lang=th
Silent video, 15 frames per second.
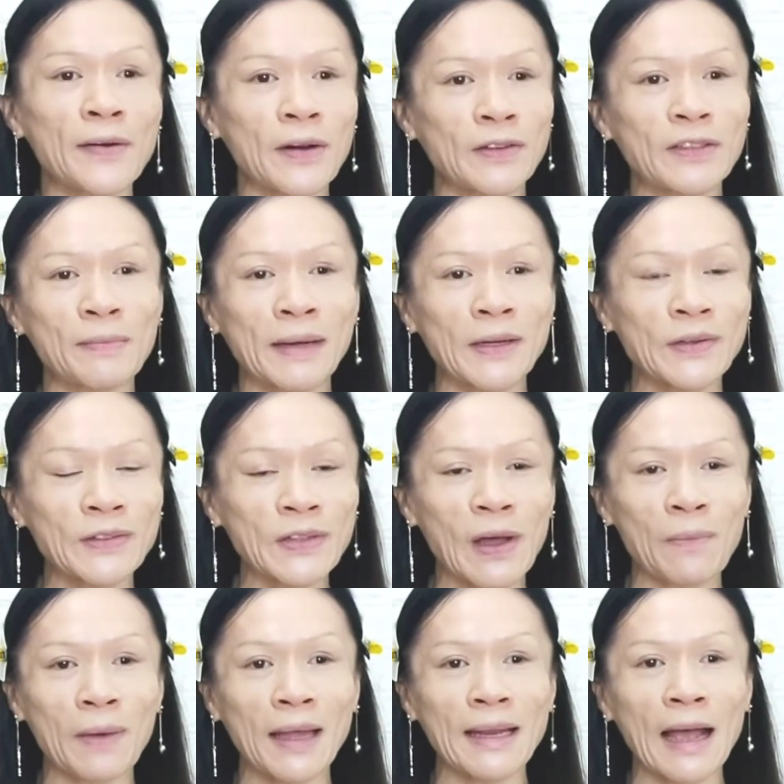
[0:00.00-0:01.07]
เราจะมาทดสอ
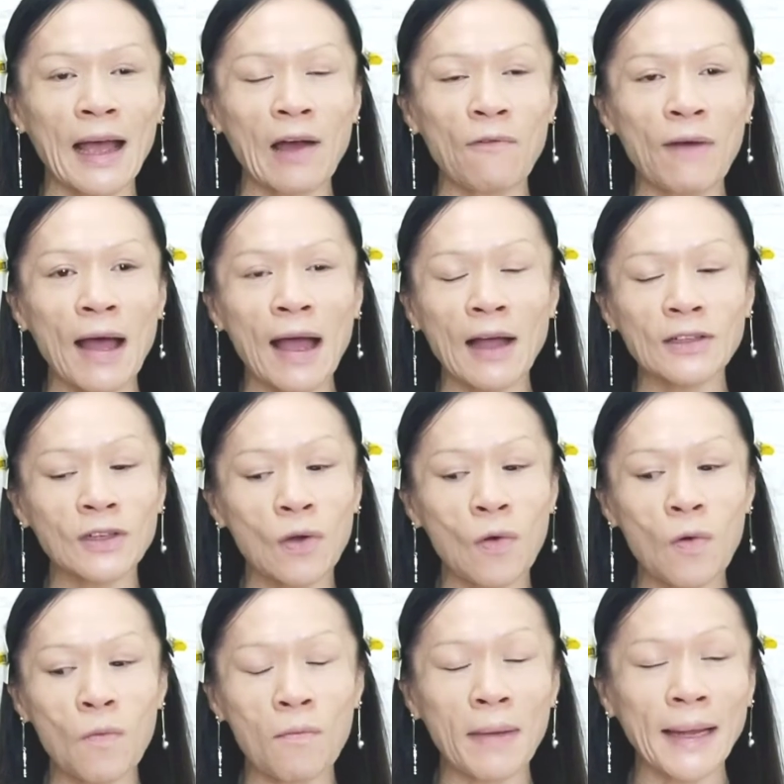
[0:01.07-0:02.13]
บกันนะคะว่าเขาจะ
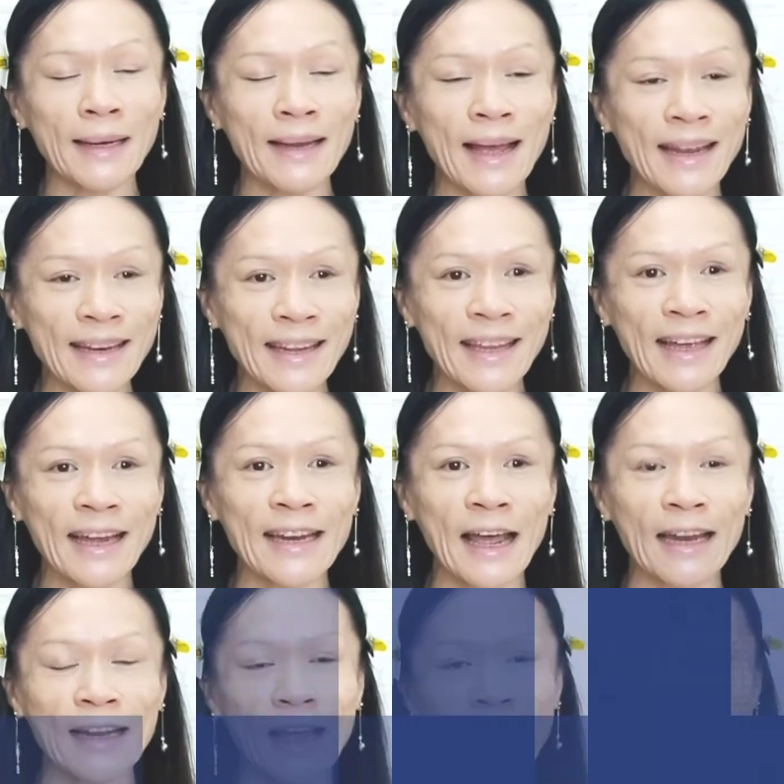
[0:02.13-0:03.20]
คุมมันได้ดีขนา
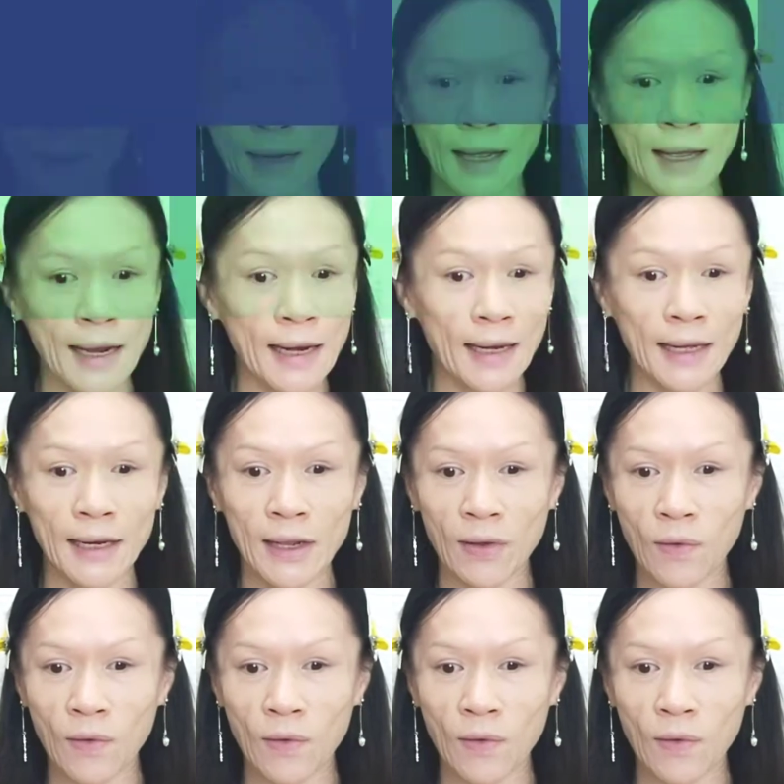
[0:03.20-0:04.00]
ดไหนอย่างที่ก็เลย